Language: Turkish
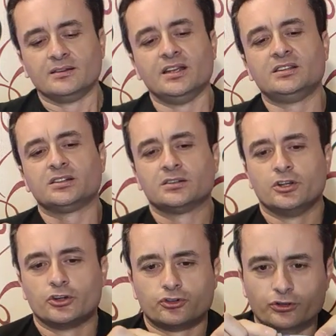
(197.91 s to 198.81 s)
Nedir?
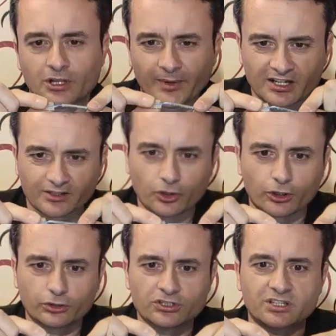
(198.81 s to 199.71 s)
Şurada bakın
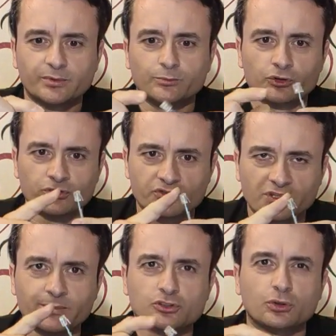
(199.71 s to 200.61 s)
gördüğünüz gibi bunun
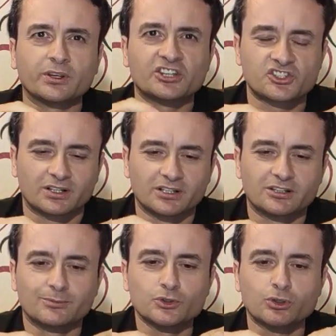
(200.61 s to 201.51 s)
ucunda bir soket çakılıdır.